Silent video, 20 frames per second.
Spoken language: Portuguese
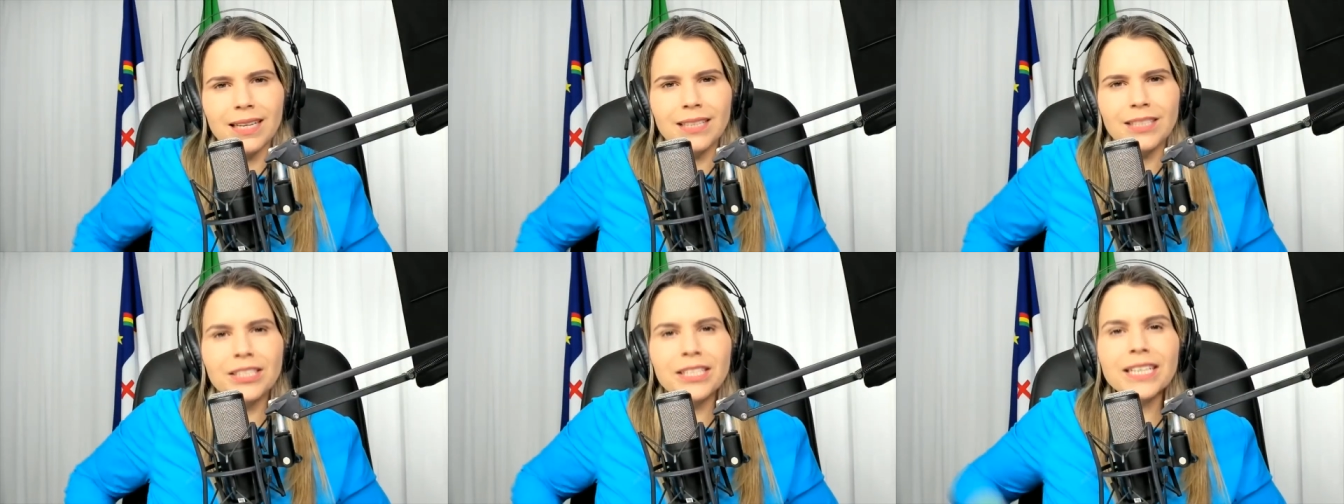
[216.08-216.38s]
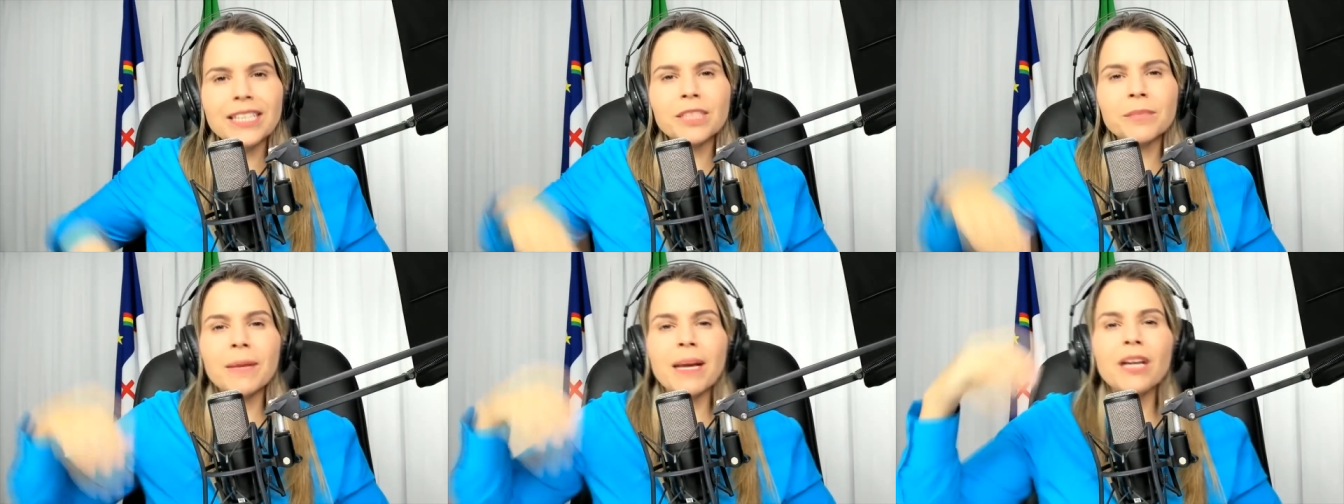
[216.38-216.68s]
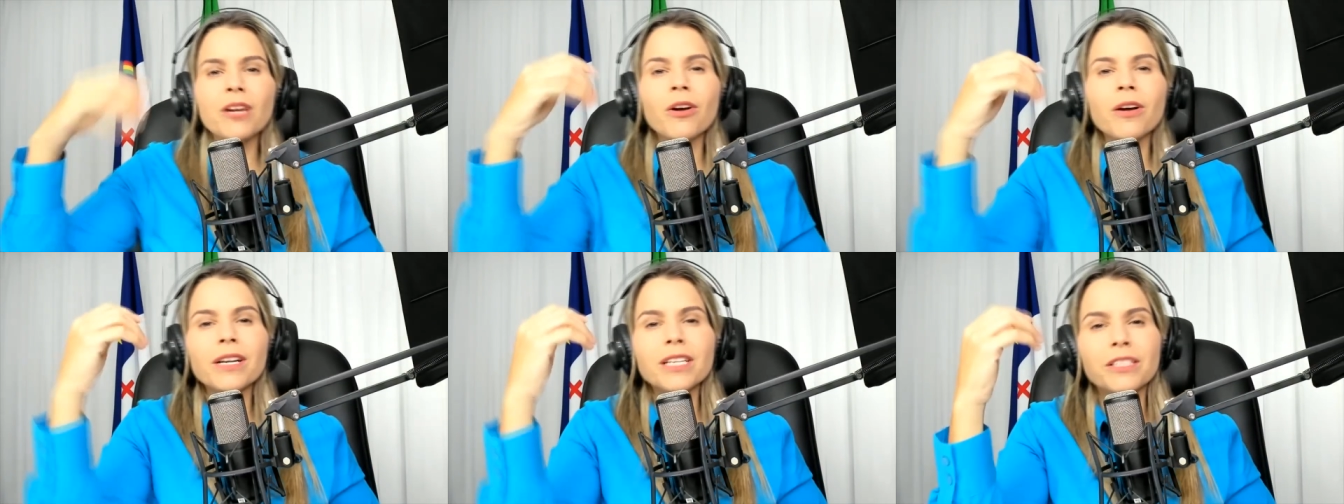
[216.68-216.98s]
Dias
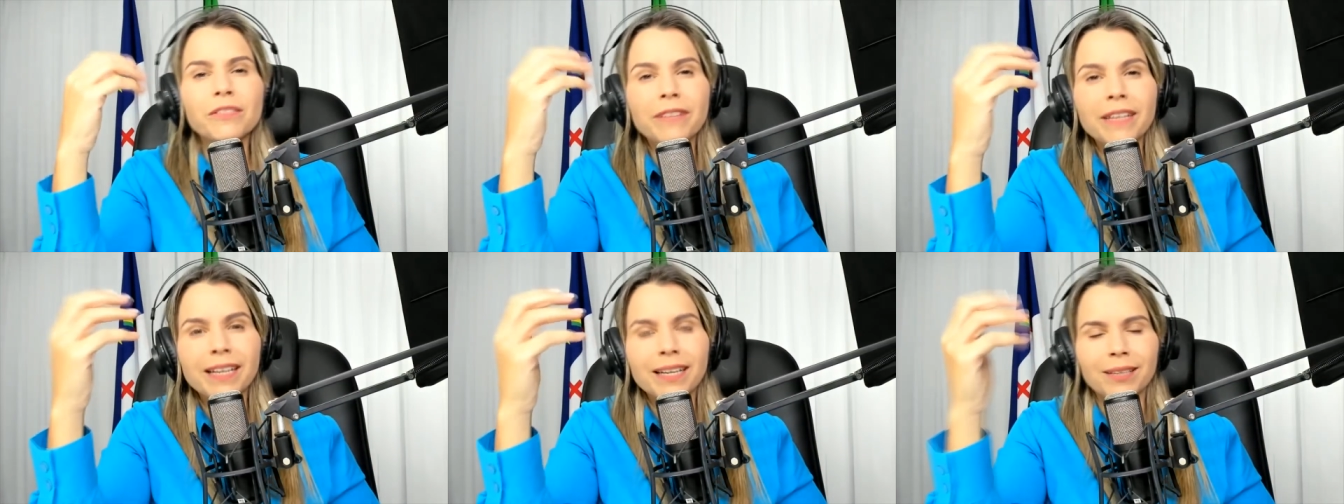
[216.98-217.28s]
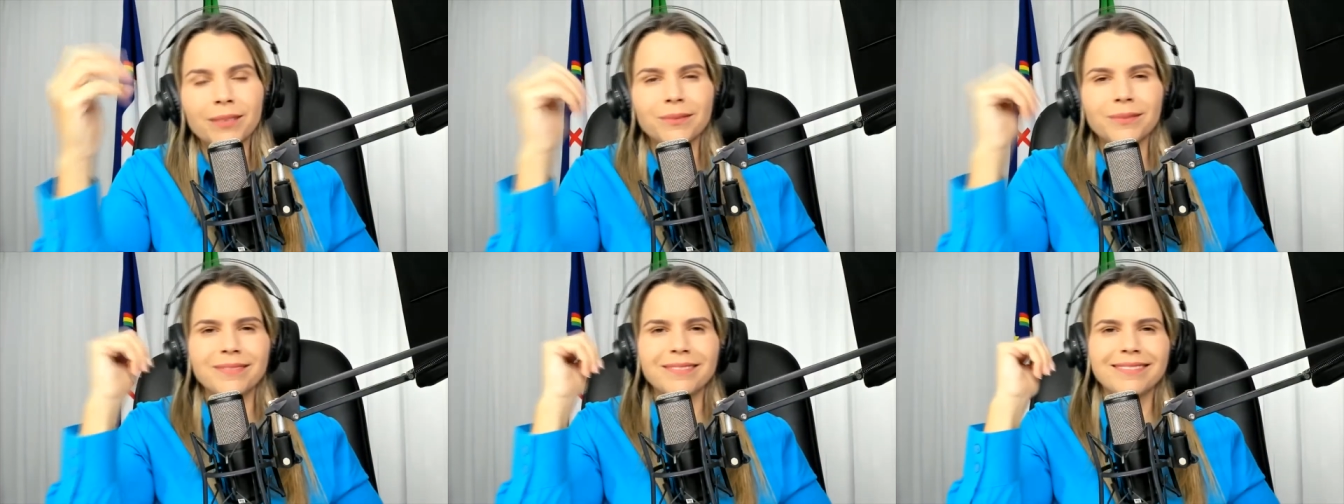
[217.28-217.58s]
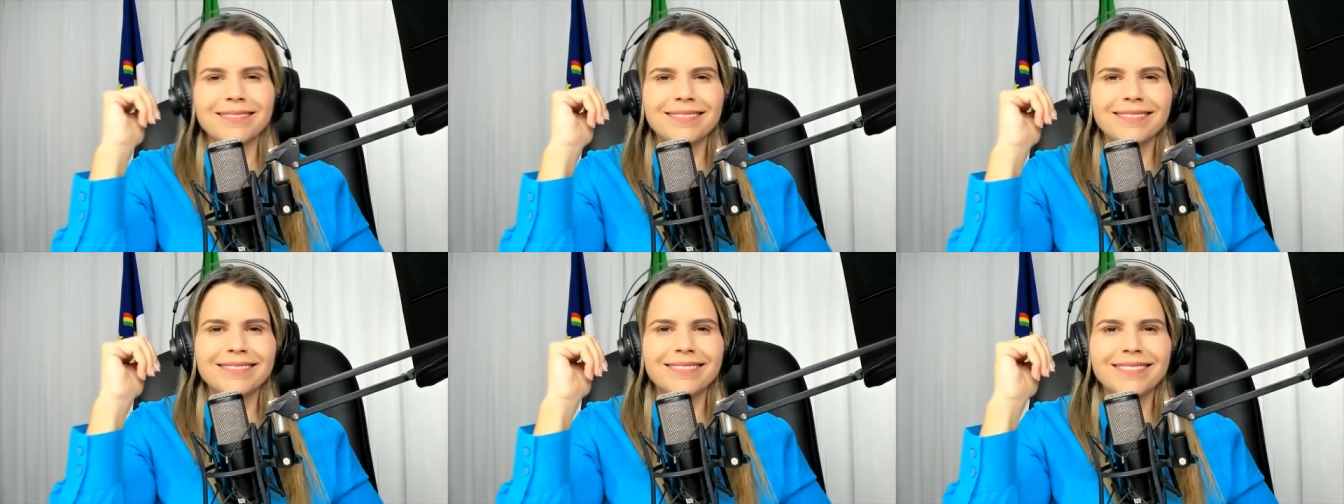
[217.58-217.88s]
melhores virão.
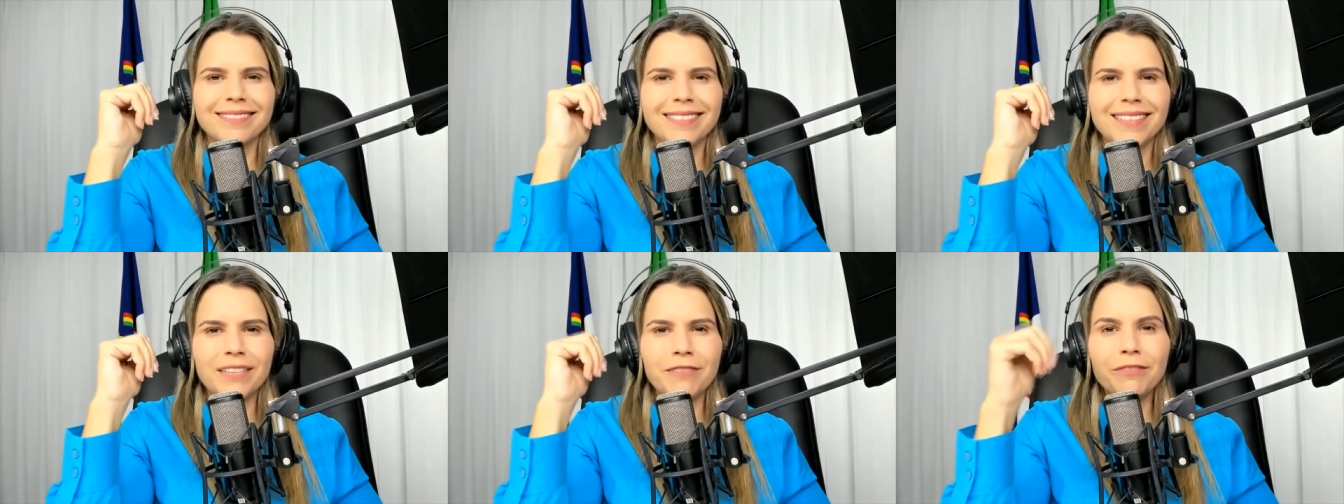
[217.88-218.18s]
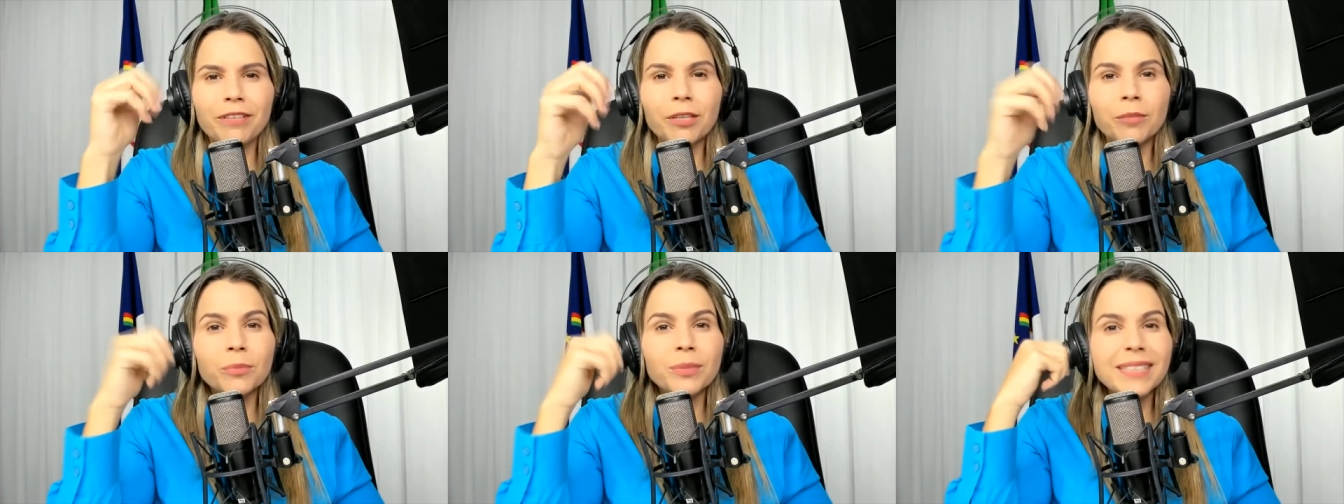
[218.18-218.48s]
Virão